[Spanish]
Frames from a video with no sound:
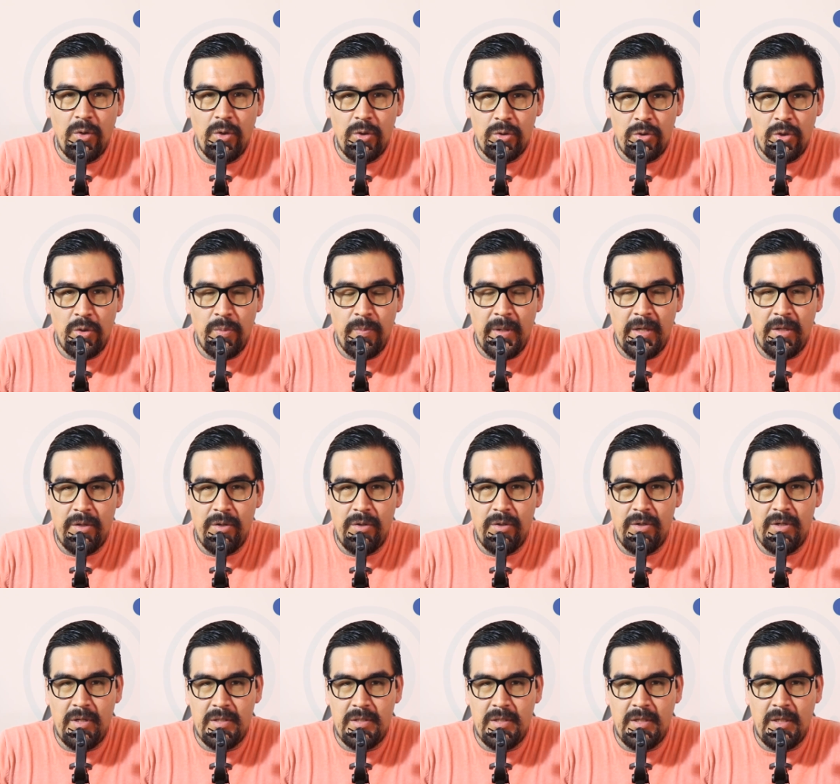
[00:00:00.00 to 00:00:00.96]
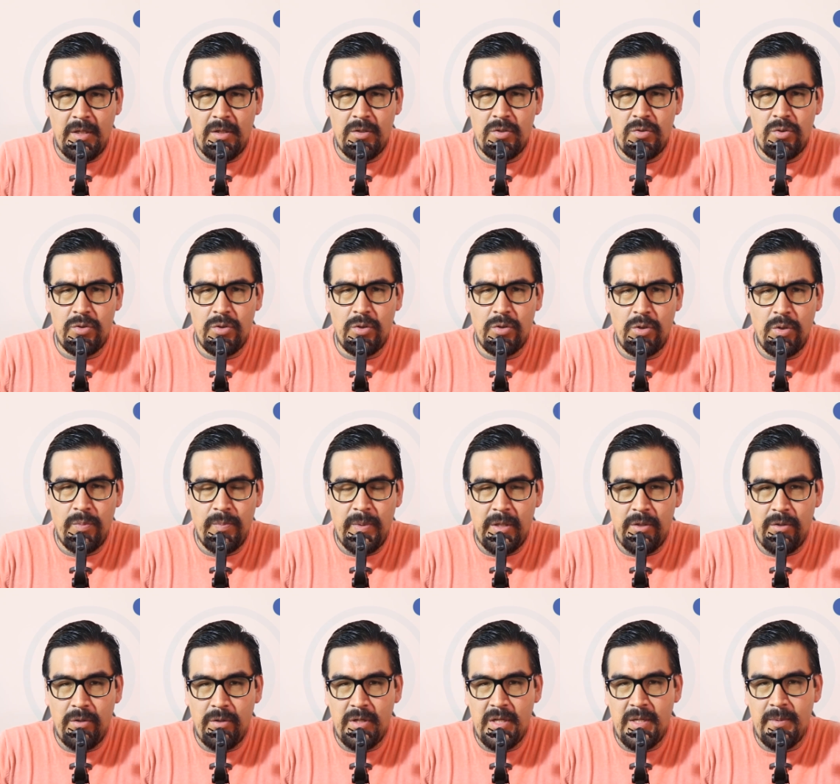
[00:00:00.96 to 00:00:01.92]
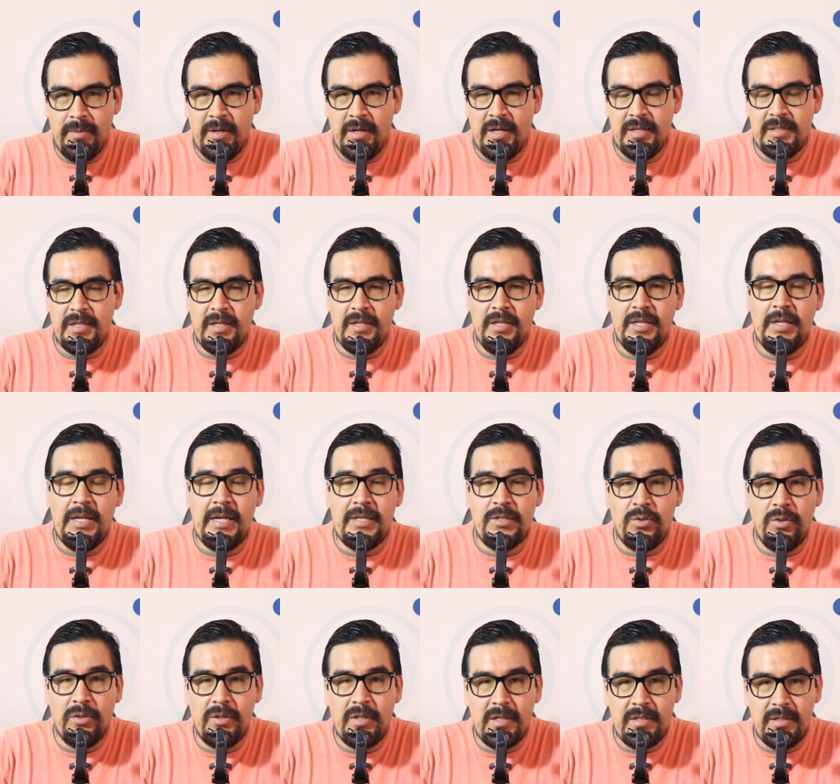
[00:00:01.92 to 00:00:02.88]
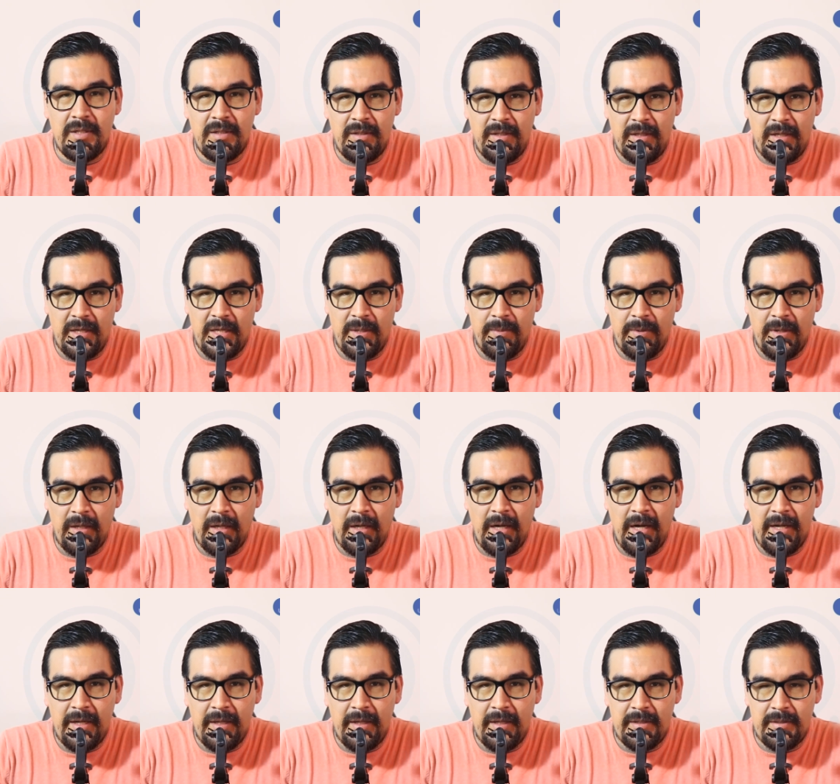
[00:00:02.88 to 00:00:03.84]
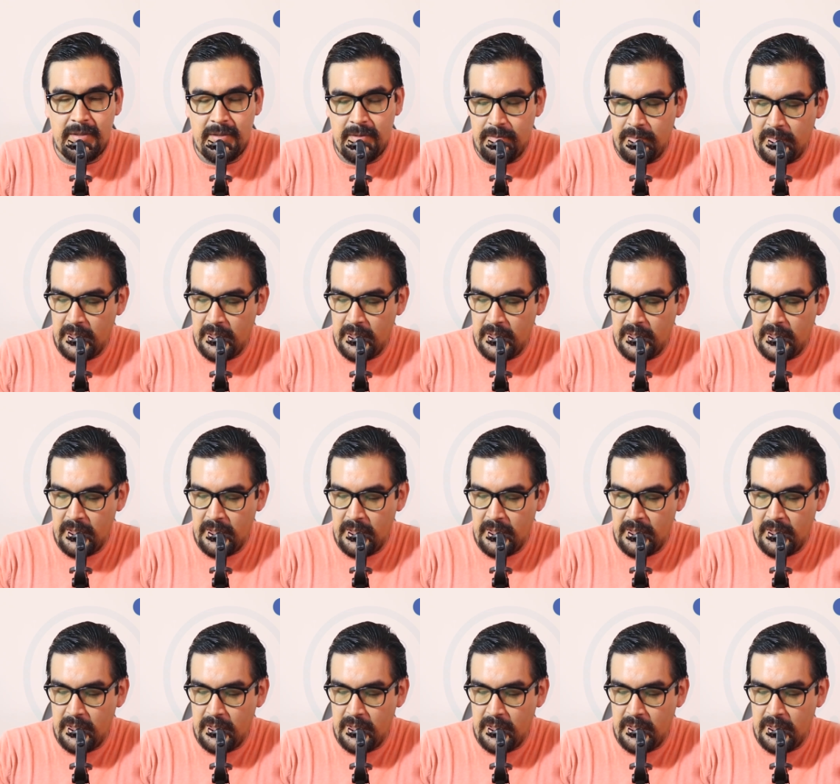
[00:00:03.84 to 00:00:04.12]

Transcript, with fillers: otros padrones y en esos otros padrones van a salir las otras entidades bancarias.